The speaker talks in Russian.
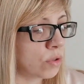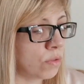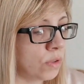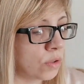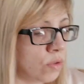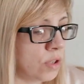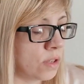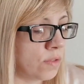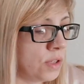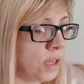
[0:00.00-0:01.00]
что выложу
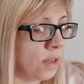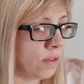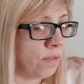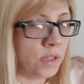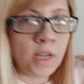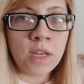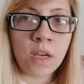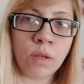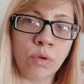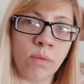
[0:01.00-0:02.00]
сейчас все
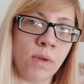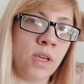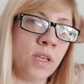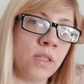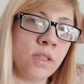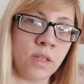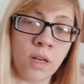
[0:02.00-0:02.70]
видяхи, которые у меня есть,